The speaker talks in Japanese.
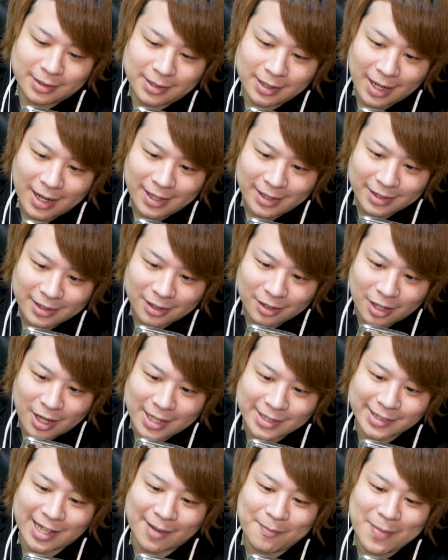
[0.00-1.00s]
大
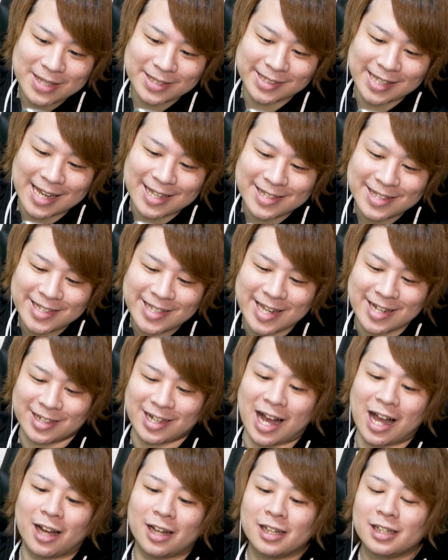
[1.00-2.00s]
あ、3万3000
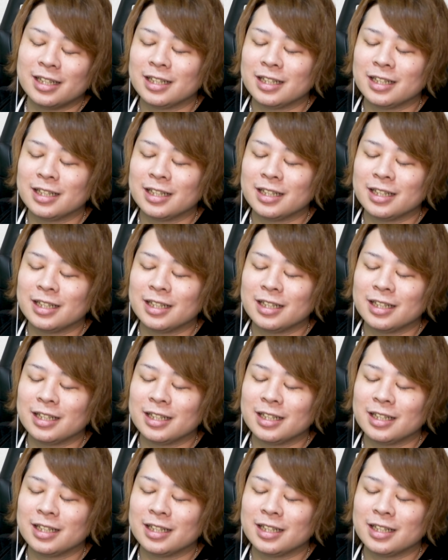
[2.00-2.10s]
か